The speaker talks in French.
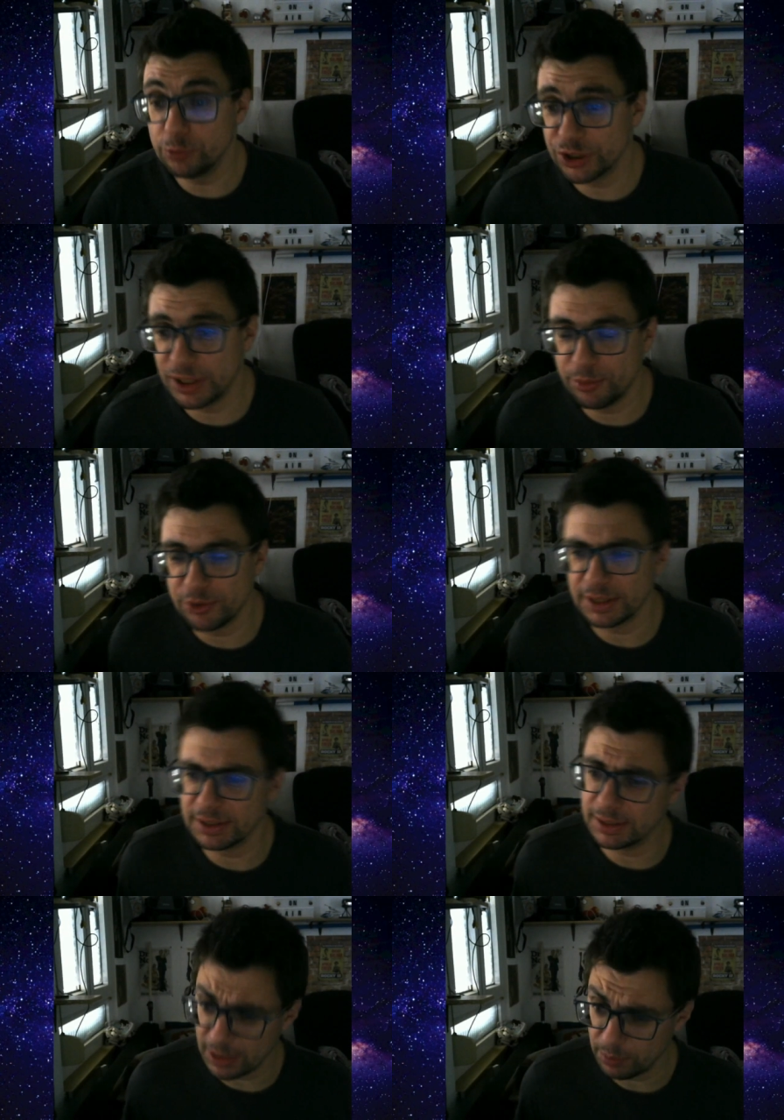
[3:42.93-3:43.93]
j'ai peut-être
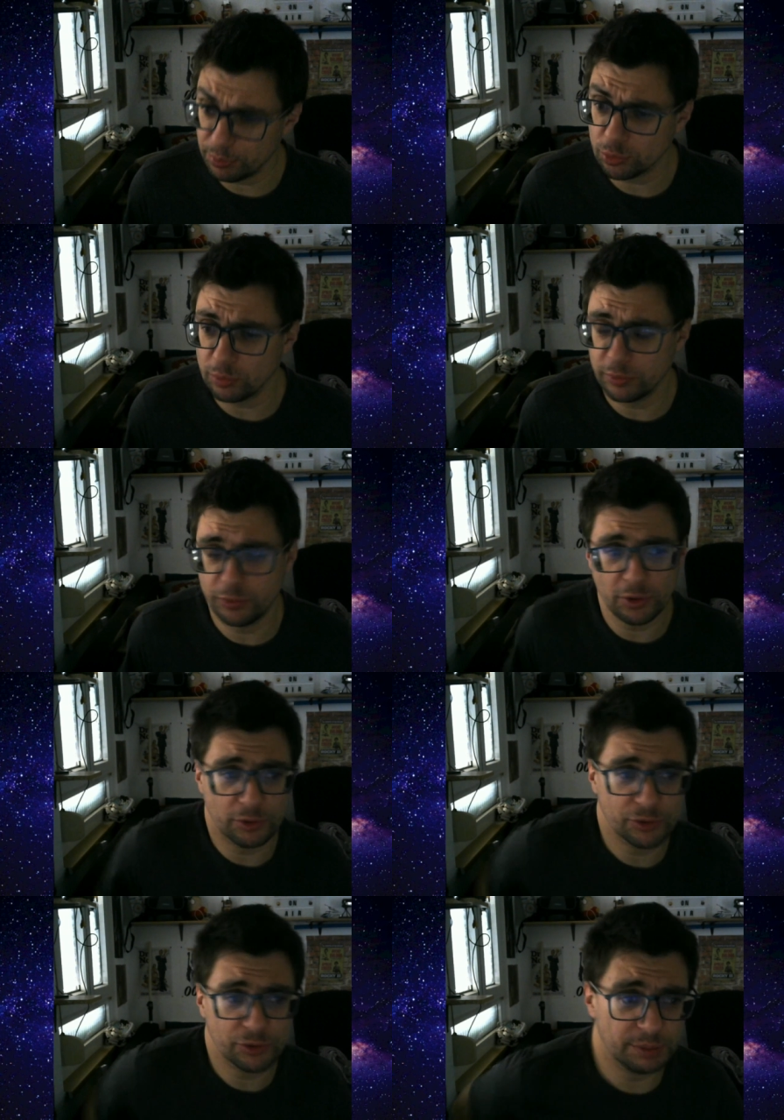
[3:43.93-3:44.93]
été un peu trop fort quand
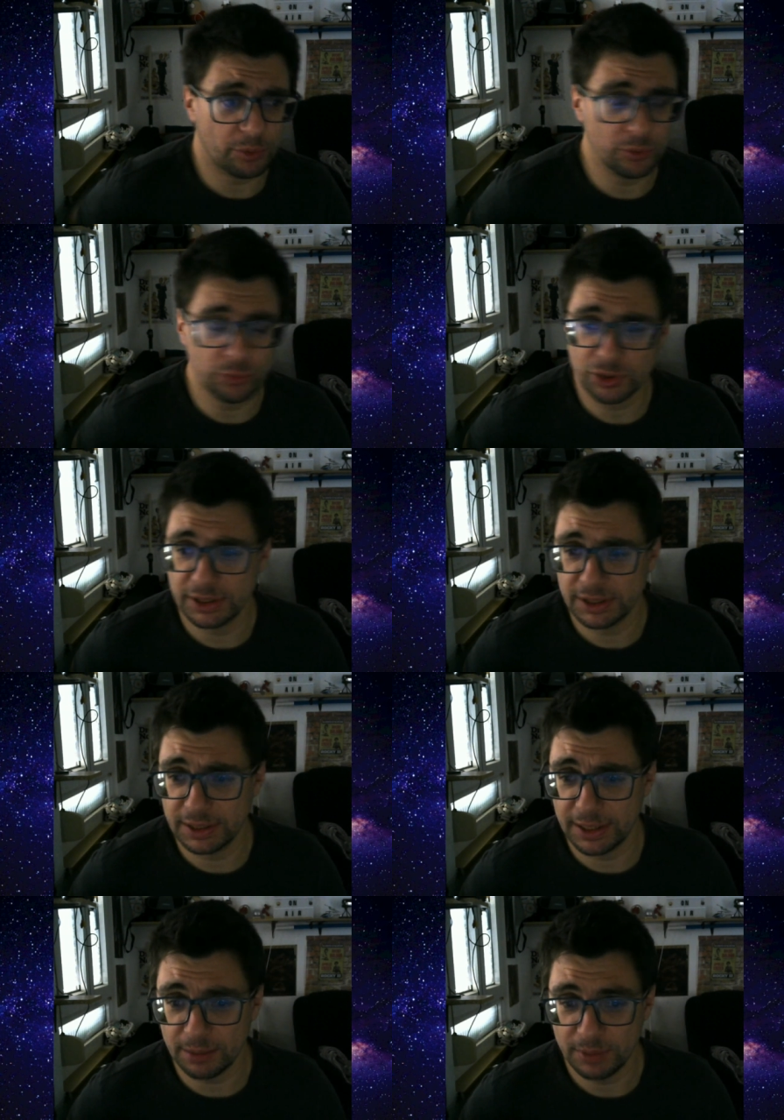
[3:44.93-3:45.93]
j'ai prononcé ces
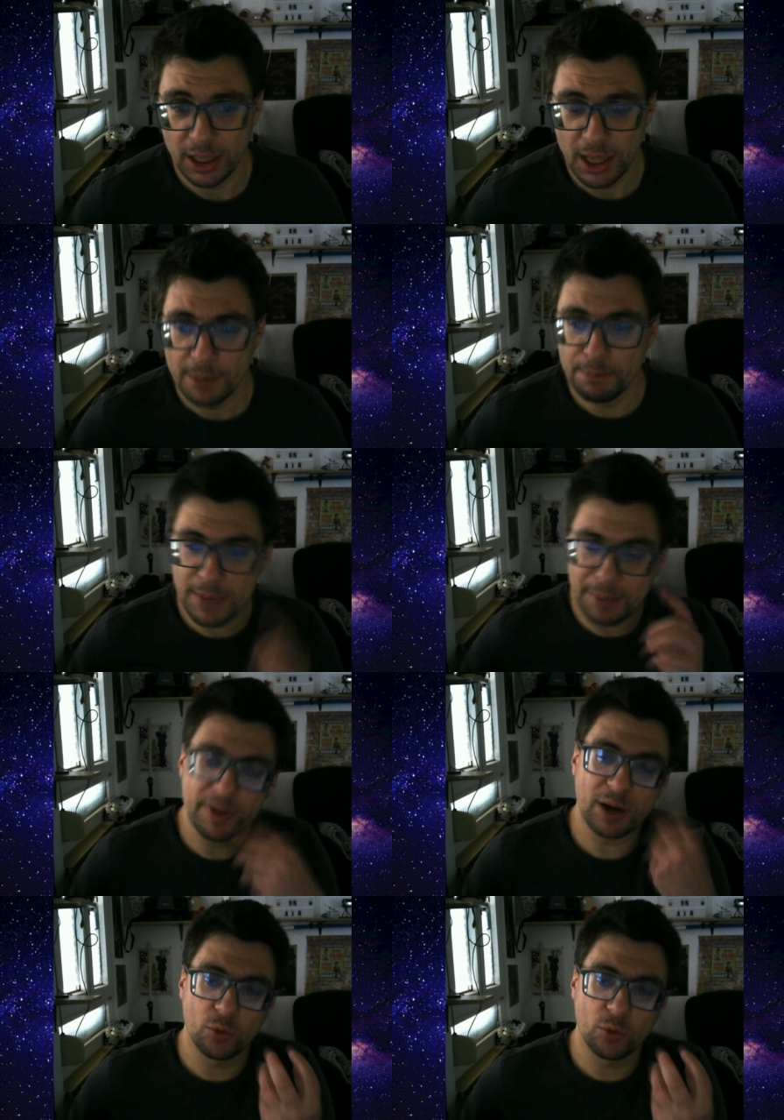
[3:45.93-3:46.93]
termes. Mais
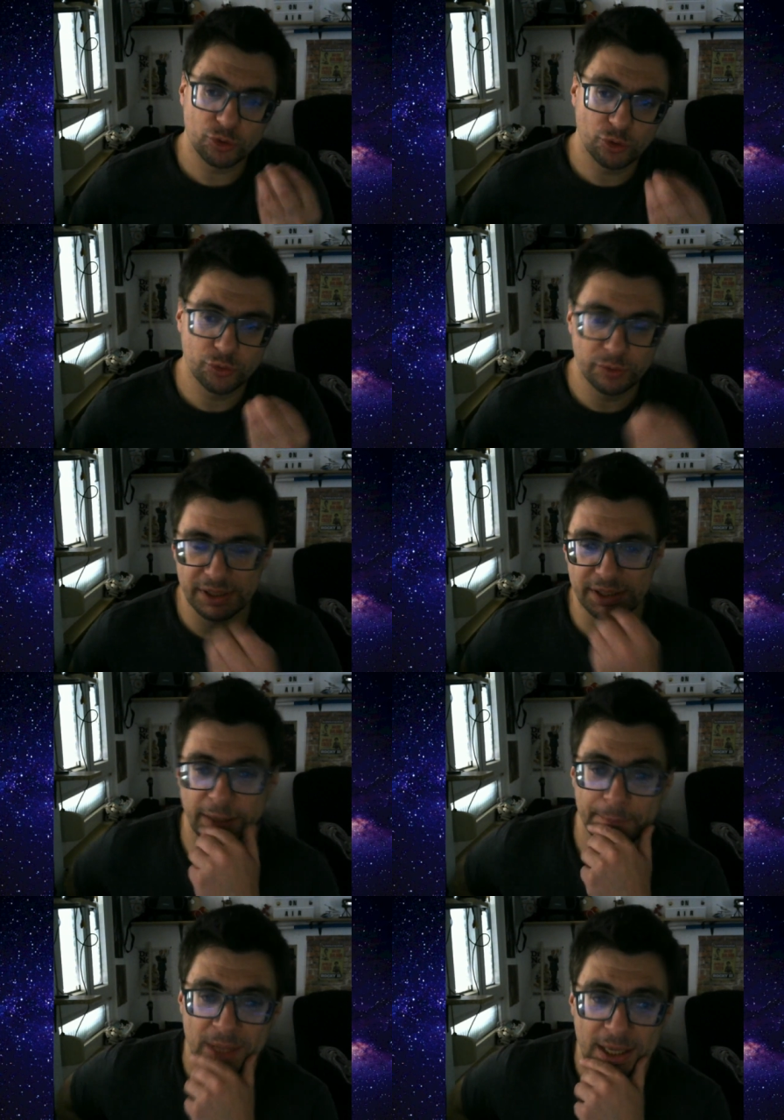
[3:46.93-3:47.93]
par contre, ce que je voulais dire,
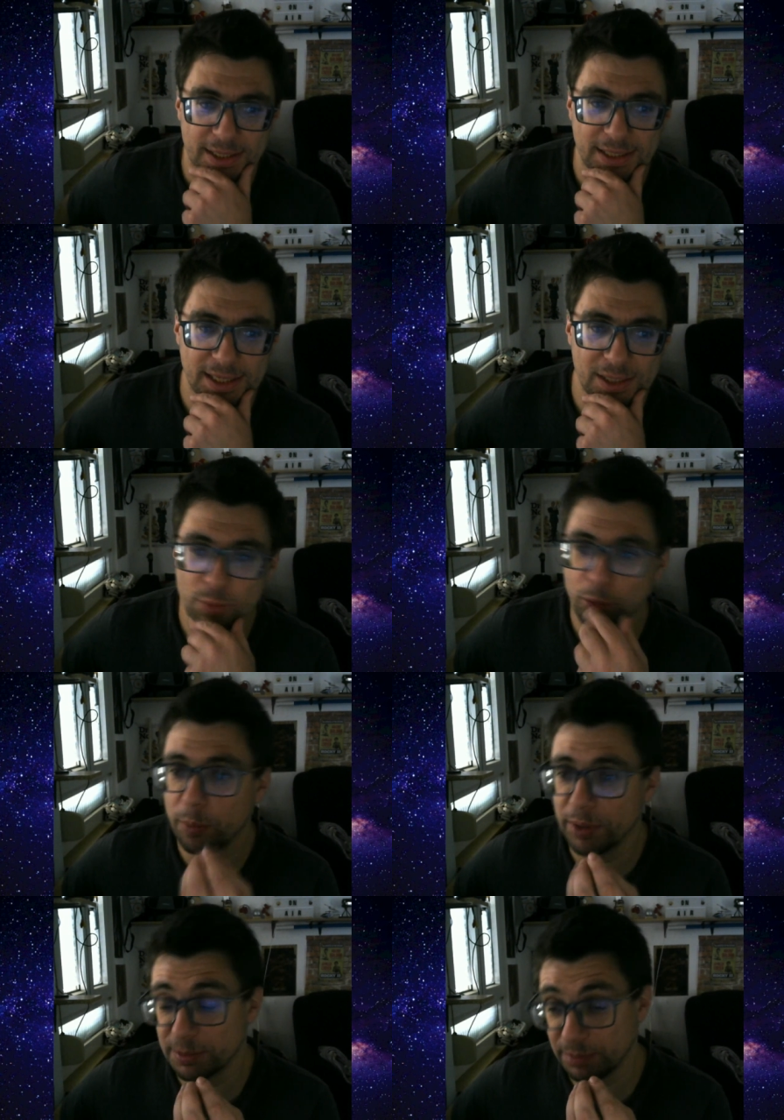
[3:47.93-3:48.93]
c'est qu'il ne
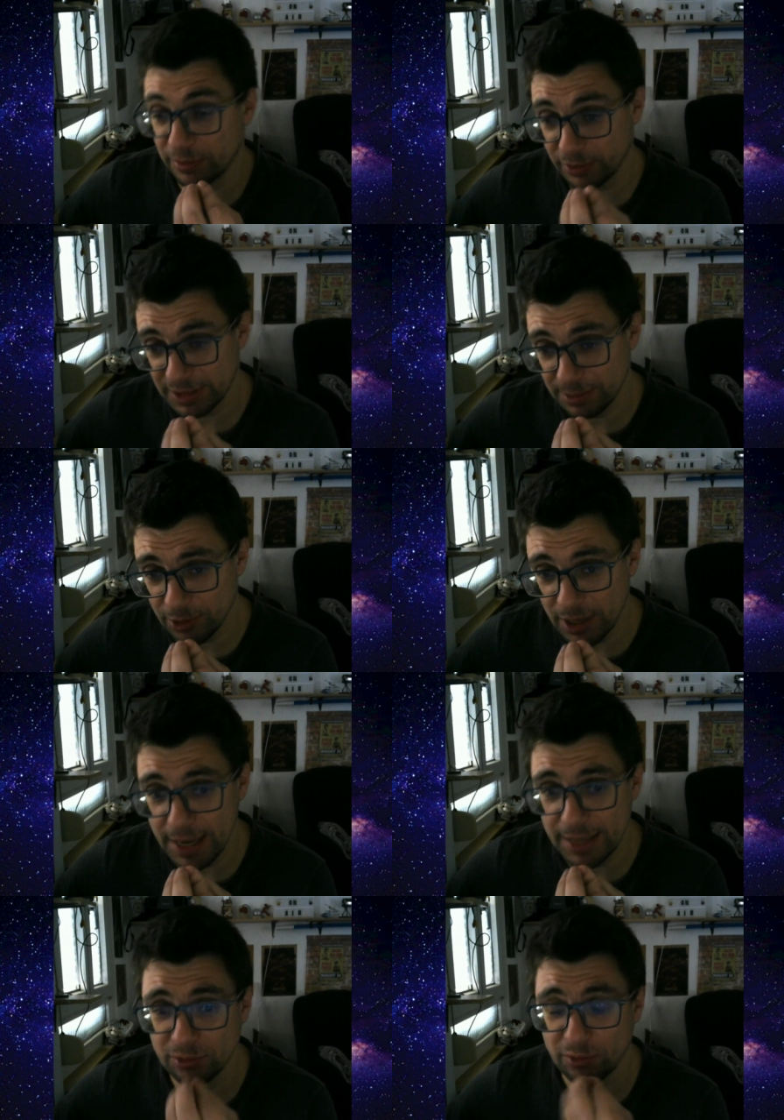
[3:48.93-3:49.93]
propage pas forcément la
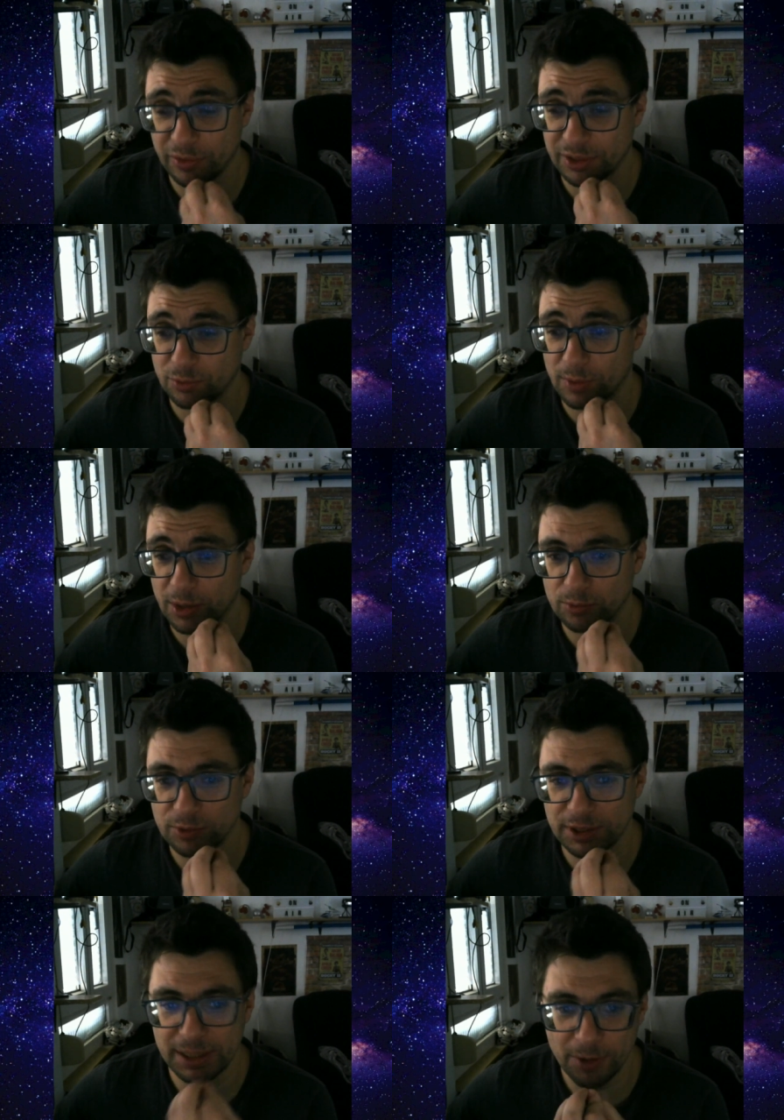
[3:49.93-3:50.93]
haine de façon
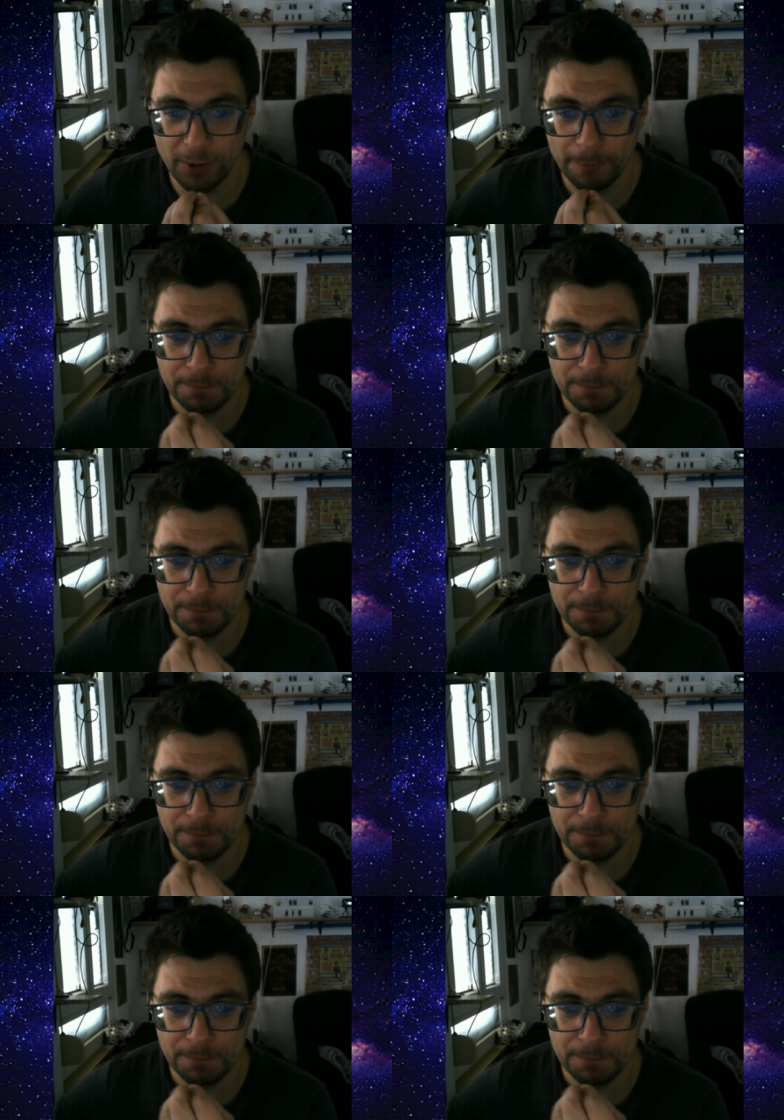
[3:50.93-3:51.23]
inconsciemment